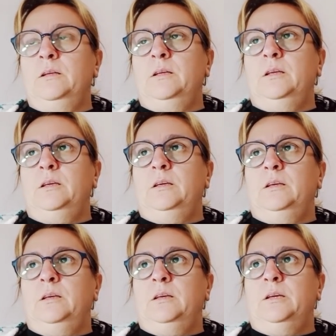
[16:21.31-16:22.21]

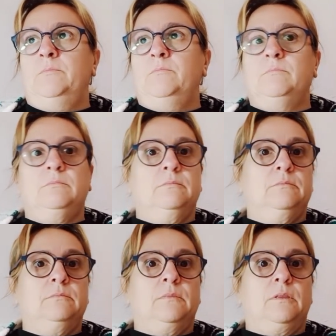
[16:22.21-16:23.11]
y,
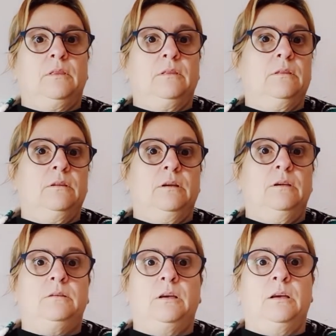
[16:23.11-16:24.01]

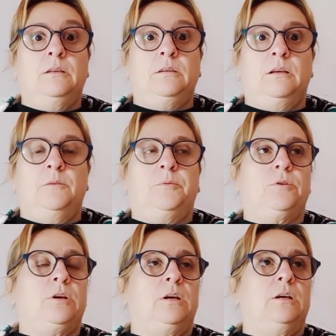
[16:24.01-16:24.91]
y seguir, seguir,
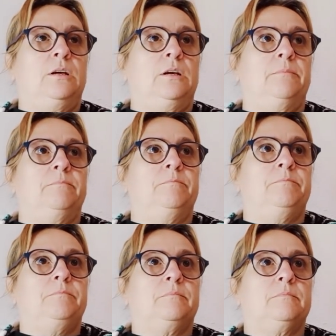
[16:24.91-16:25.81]
porque,
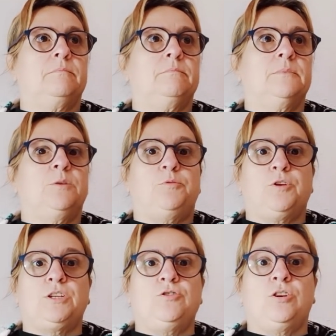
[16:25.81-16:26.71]

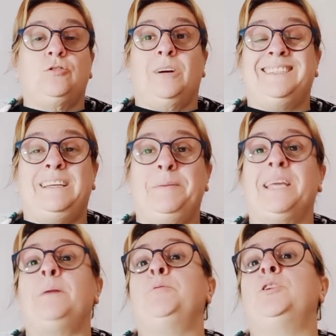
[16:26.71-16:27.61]
porque es lo que toca. Ya me
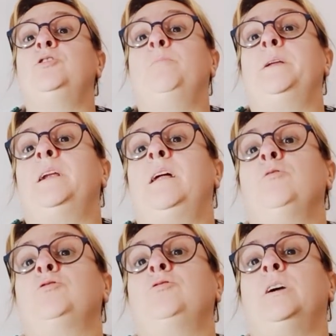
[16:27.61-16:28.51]
queda poquito para ir a la
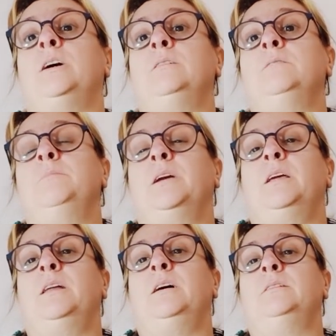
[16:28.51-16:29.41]
doctora, me
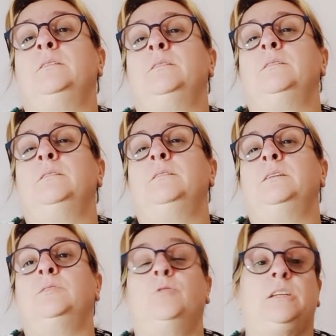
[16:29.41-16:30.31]
quedan
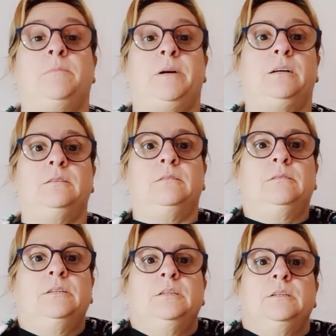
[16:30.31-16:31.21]
una semana.
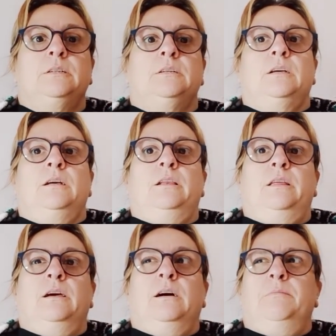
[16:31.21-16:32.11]
El
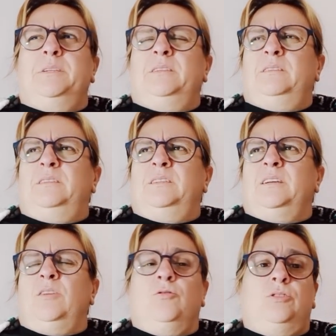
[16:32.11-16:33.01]
día 20 y
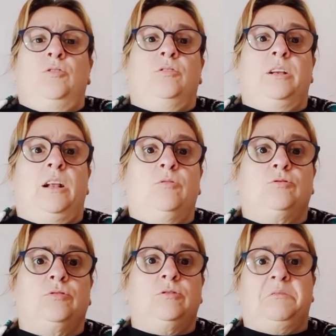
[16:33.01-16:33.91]
algo tengo que ir a la
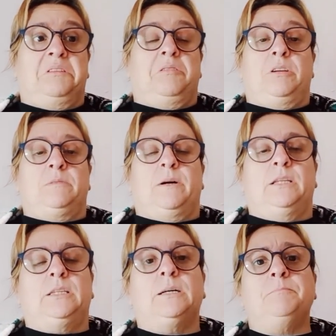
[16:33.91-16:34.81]
doctora, o sea, me queda una
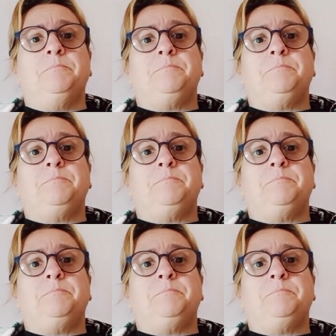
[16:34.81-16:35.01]
semanita.